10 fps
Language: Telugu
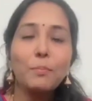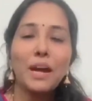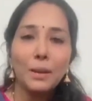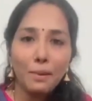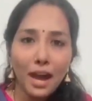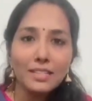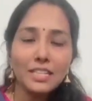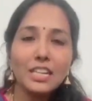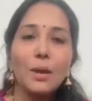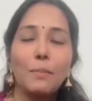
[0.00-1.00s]
మన
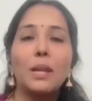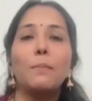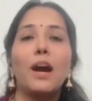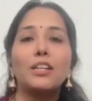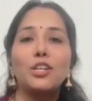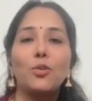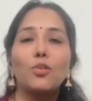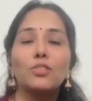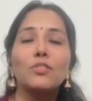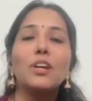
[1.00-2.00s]
బాధ్యతగా మన పార్టీ
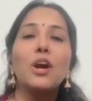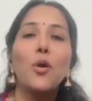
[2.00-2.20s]
కోసం